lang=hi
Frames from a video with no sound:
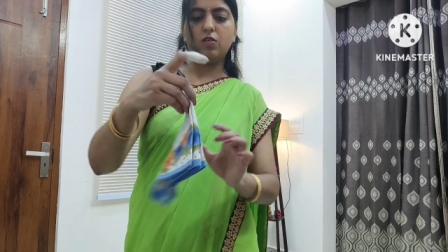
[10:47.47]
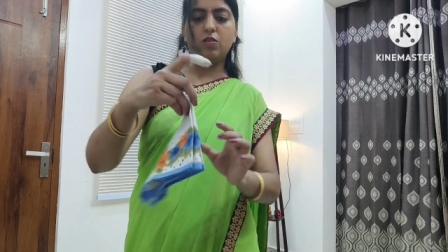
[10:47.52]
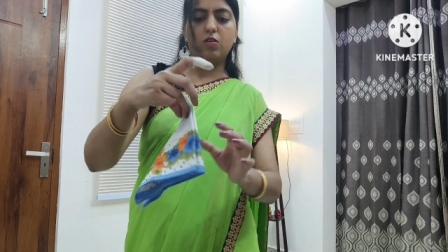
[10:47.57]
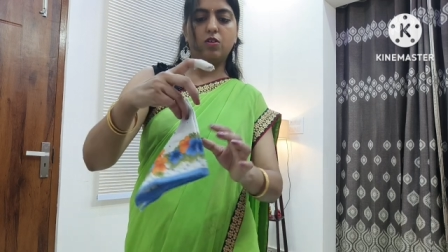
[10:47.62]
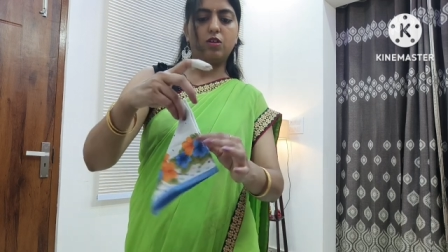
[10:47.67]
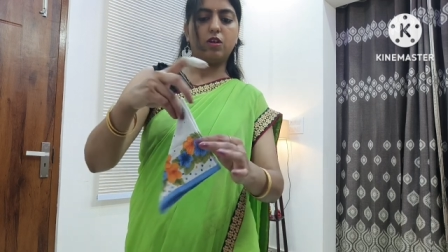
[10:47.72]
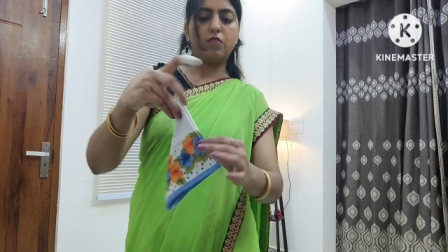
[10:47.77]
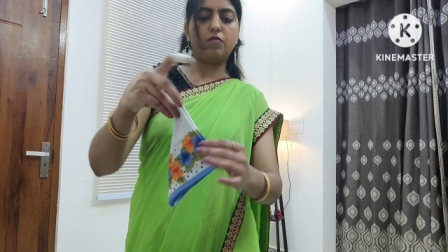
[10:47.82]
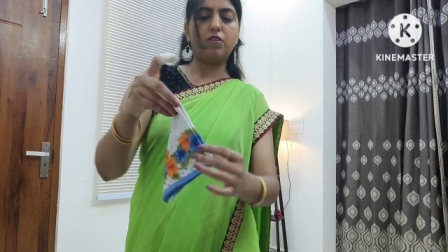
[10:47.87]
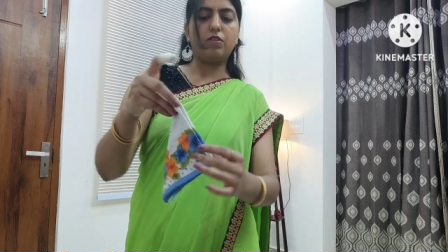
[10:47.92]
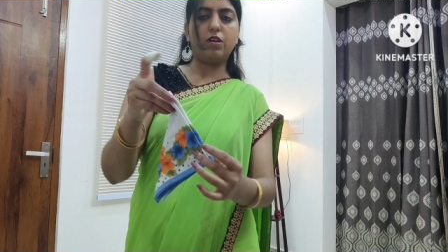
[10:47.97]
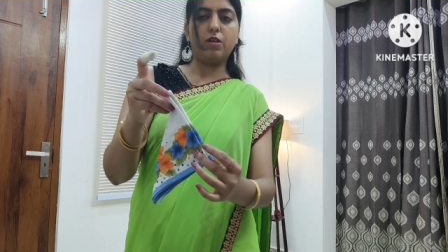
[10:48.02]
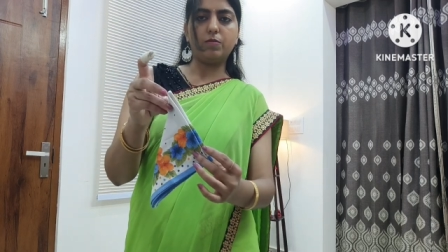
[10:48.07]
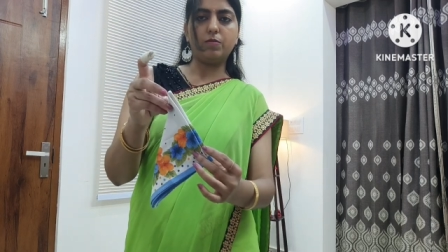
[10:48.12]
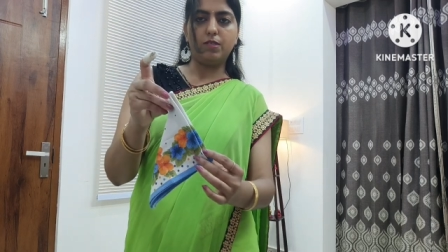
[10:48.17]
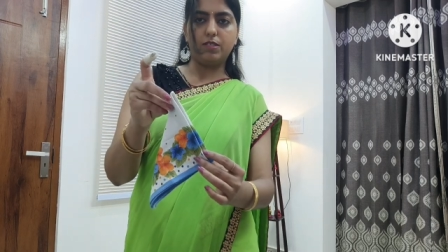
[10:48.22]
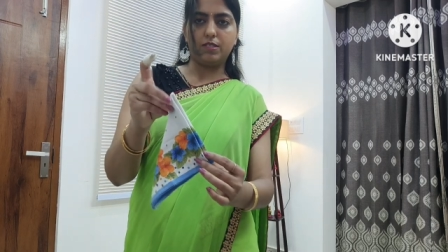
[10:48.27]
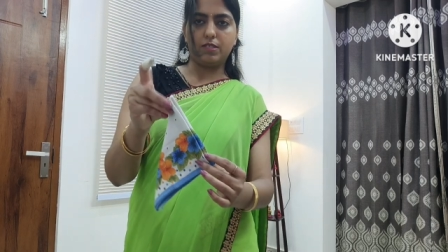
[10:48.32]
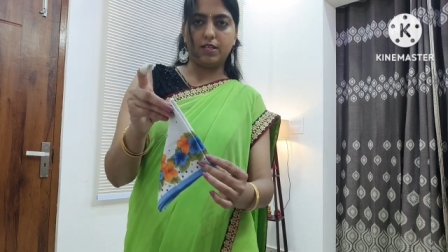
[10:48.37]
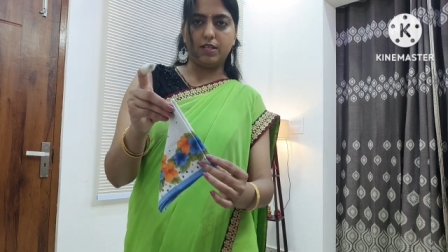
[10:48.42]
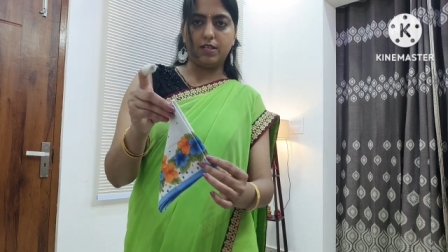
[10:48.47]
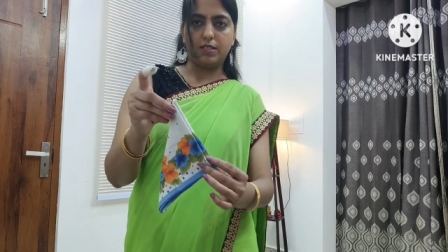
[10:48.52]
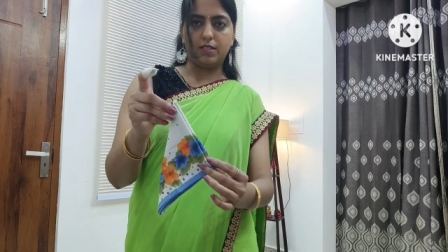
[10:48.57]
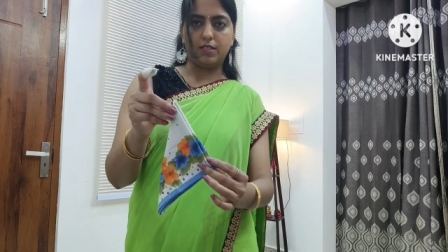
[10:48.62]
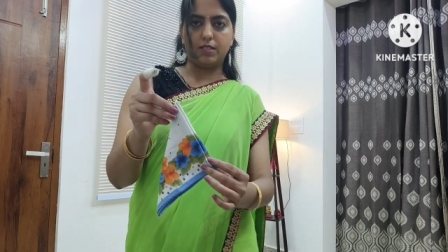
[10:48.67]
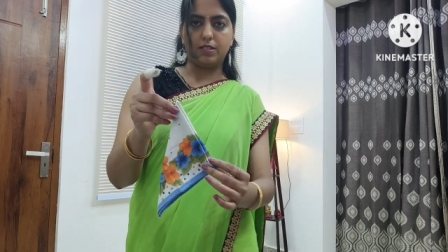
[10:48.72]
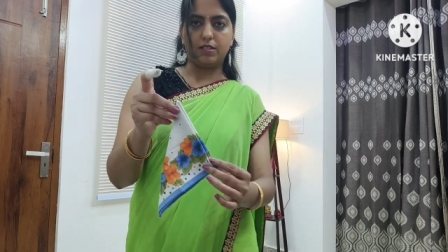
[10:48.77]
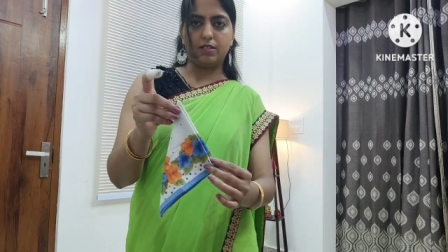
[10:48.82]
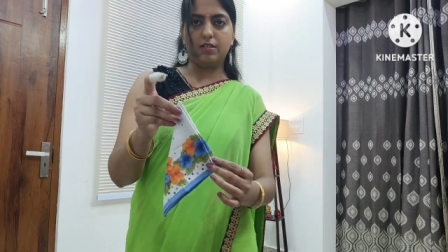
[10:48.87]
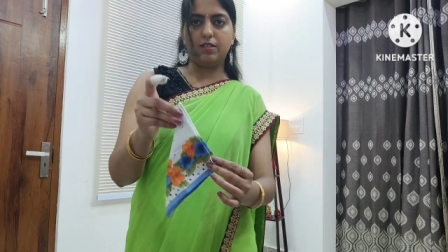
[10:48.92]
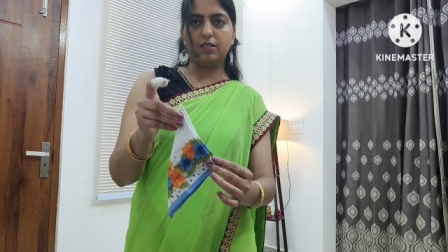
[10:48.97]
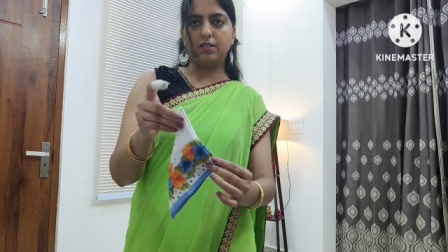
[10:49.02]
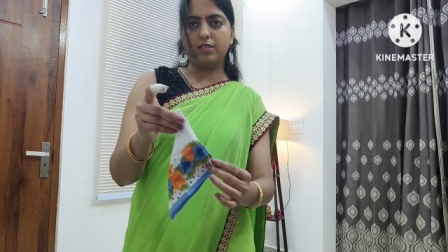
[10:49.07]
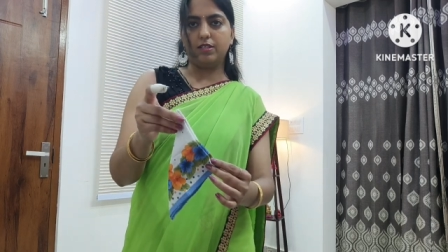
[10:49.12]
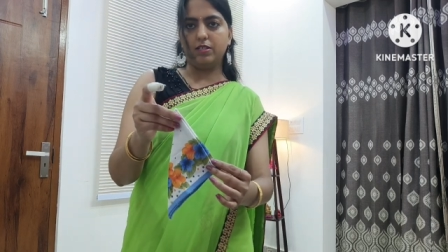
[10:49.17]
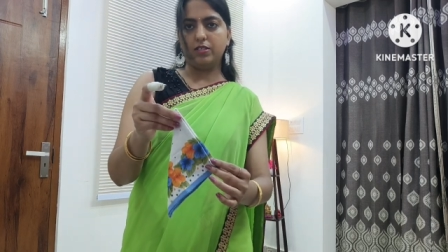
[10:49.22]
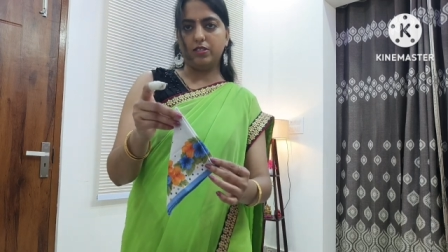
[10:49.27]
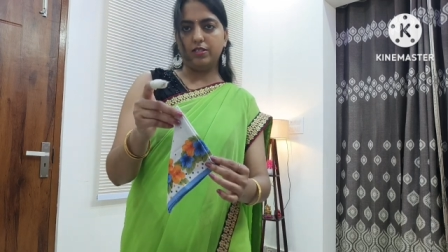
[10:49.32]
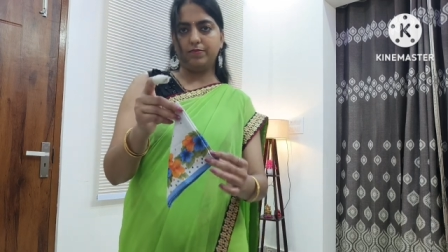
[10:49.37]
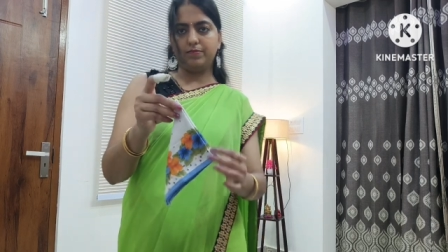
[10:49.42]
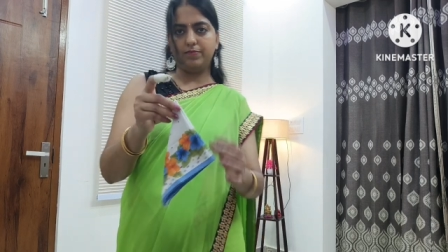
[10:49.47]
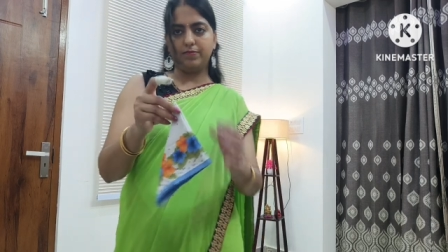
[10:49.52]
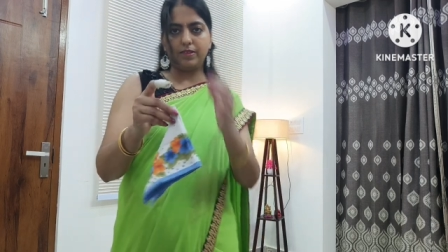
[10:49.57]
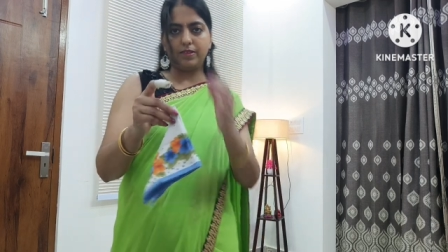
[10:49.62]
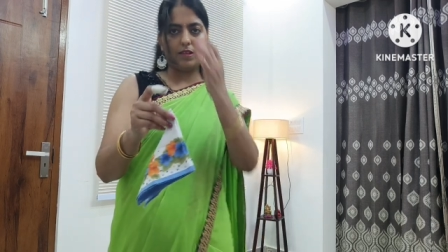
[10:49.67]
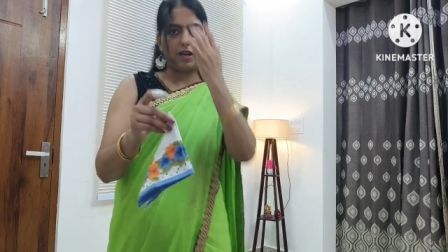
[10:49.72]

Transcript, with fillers: और या फिर आप इस साइड से टक कर लीजिए